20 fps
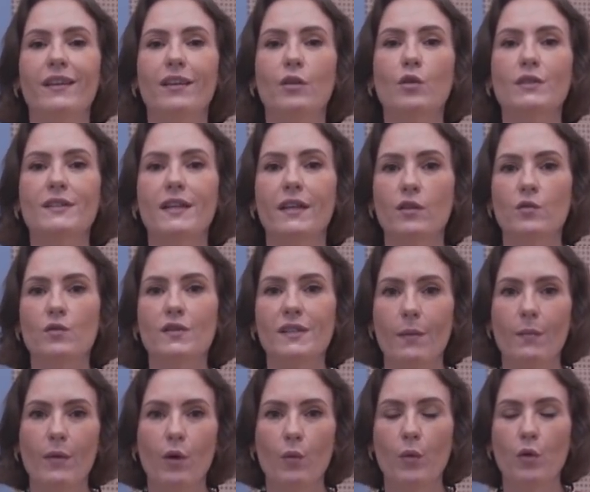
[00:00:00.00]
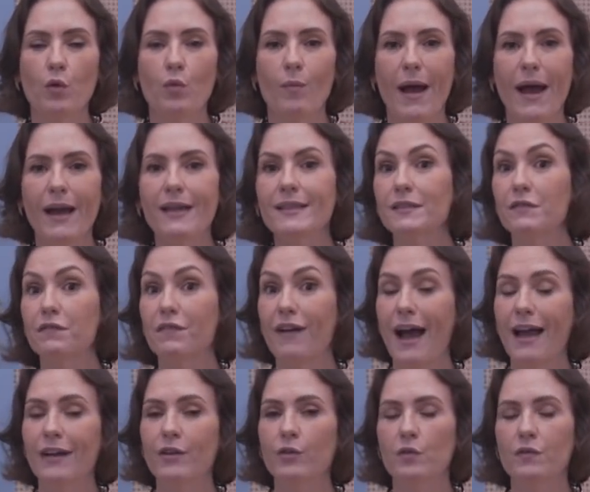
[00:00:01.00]
que gostariam de saber um pouco mais, se
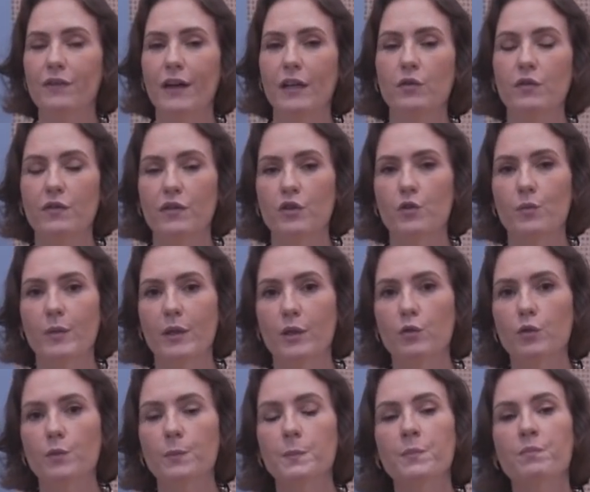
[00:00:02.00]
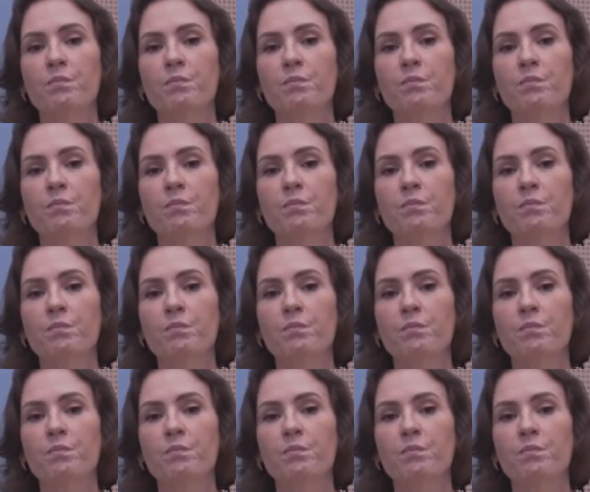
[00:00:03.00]
vale ou não vale o investimento.